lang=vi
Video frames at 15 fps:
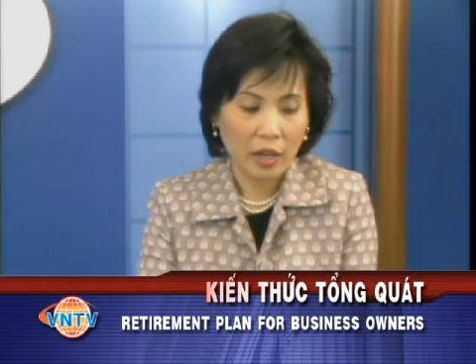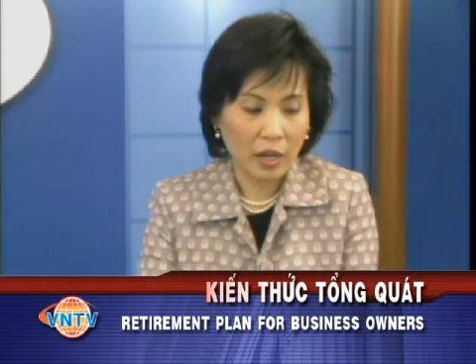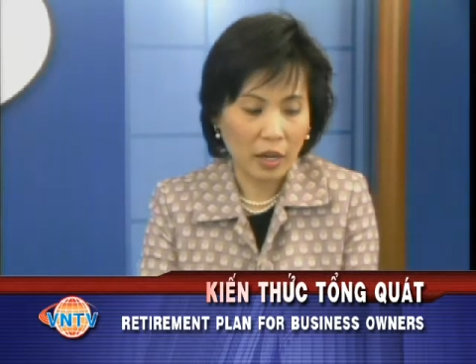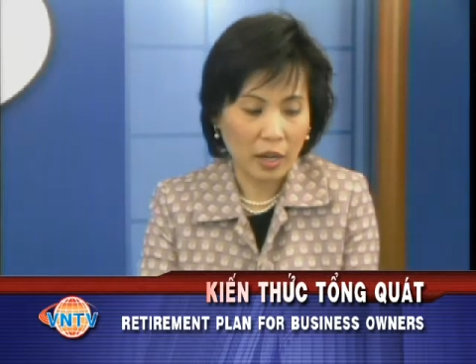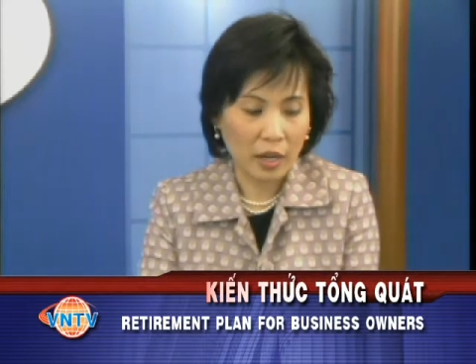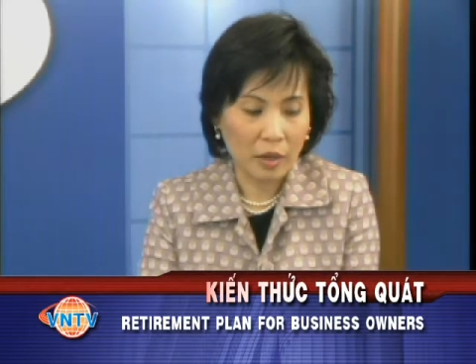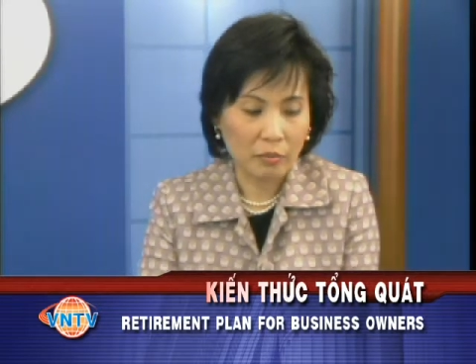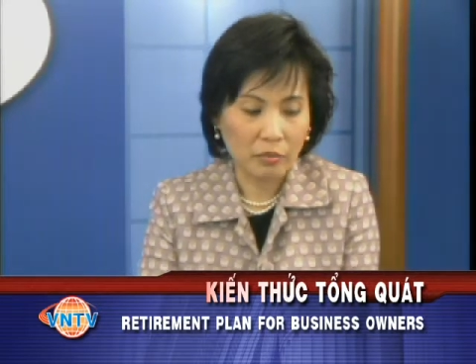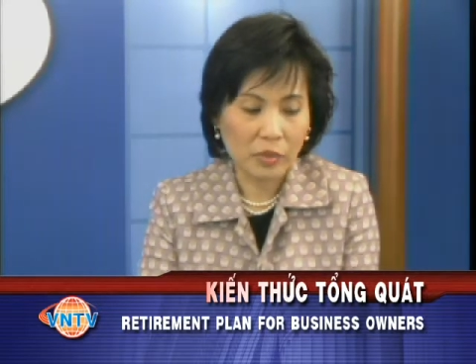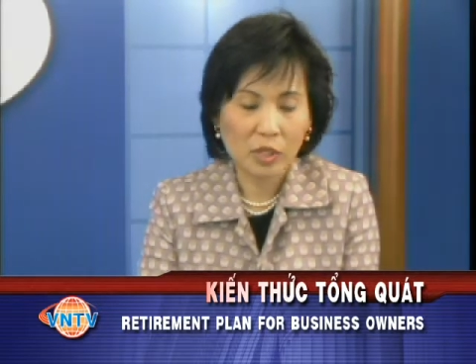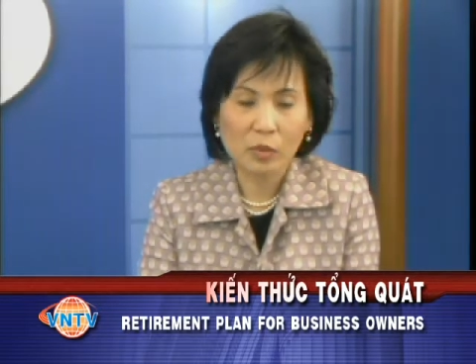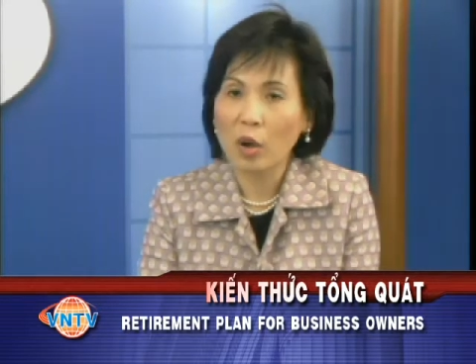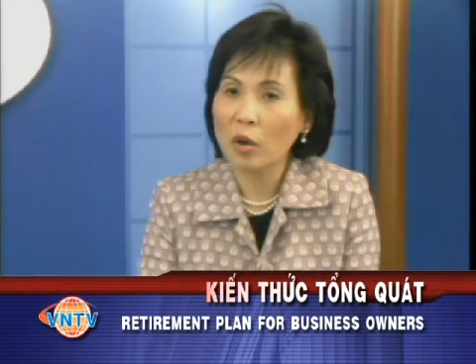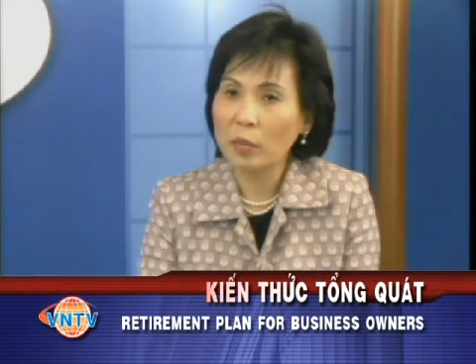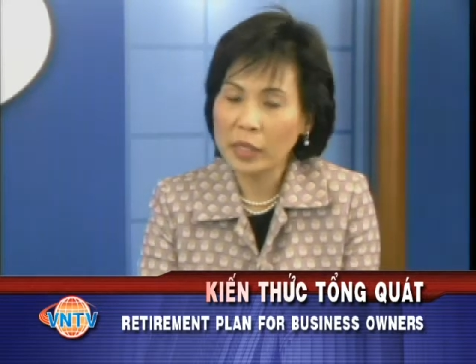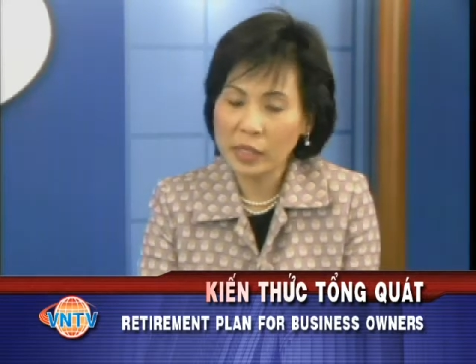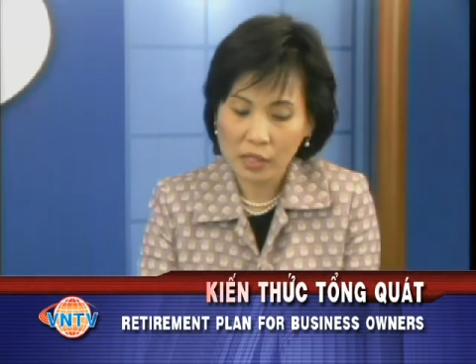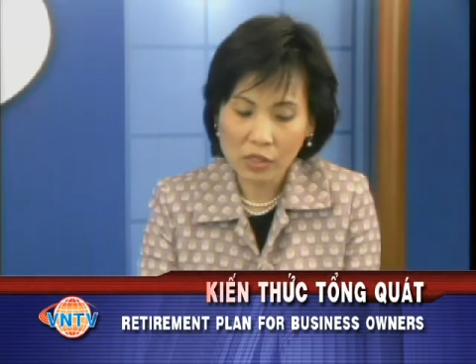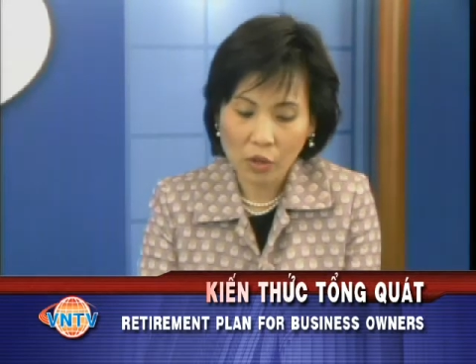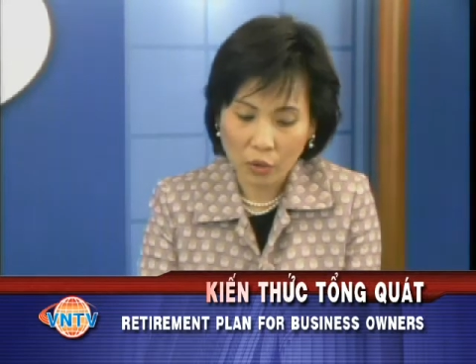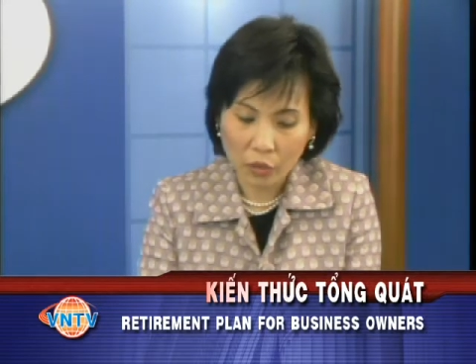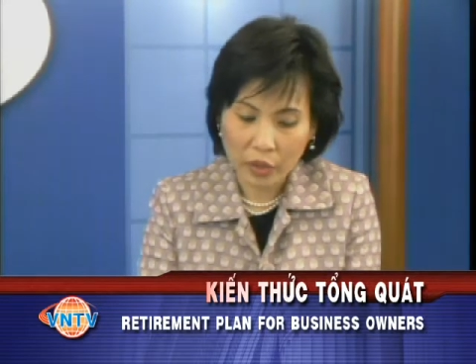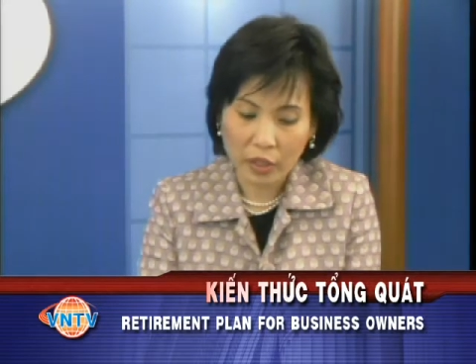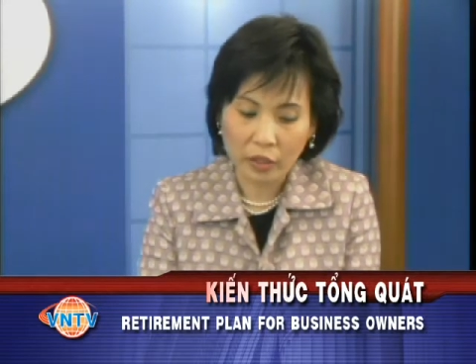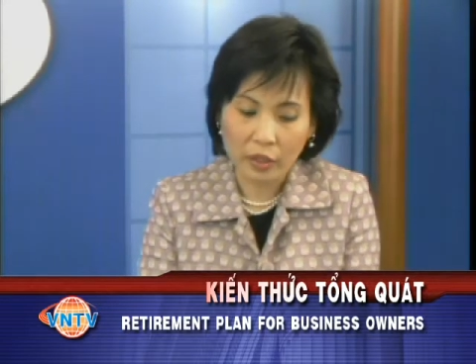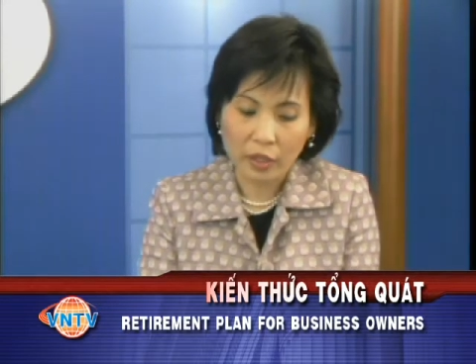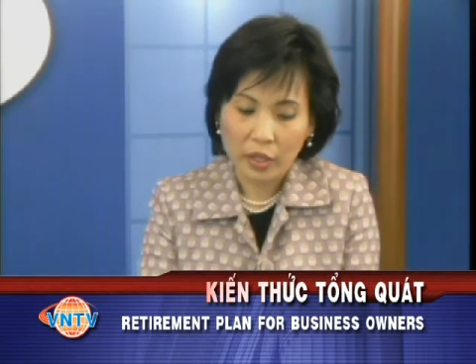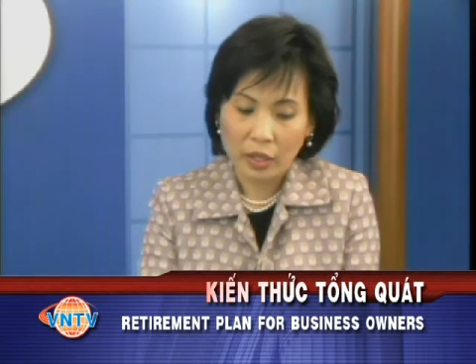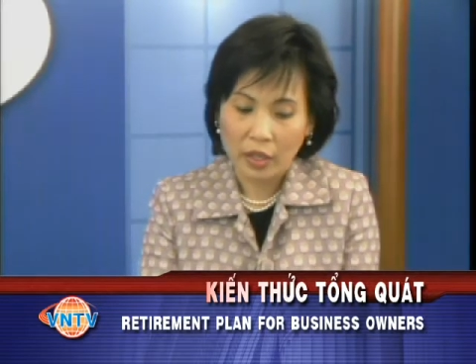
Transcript: um, small business owner.